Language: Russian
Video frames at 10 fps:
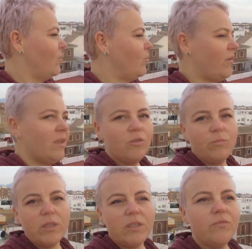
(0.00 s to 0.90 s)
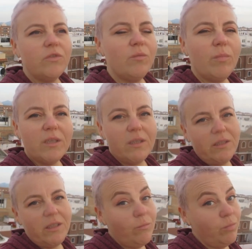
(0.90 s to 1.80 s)
Мываться у меня сегодня банный
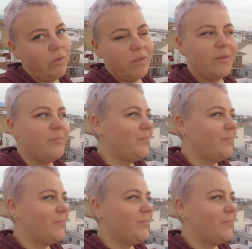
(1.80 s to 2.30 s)
день будет.